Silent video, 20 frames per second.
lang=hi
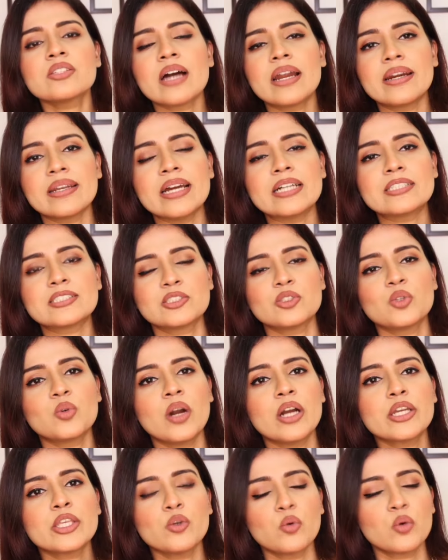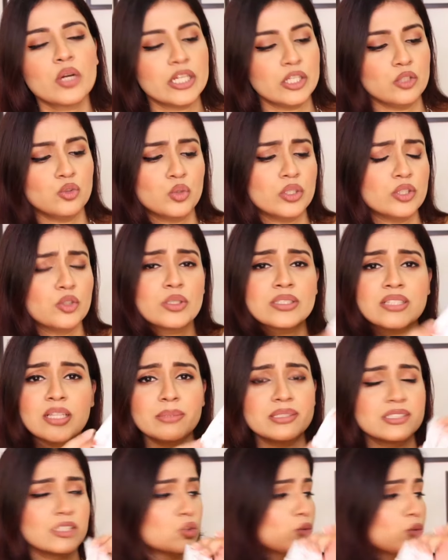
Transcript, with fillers: साढ़े आठ सौ का क्यों खरीदूंगी तो इसलिए मैं इसे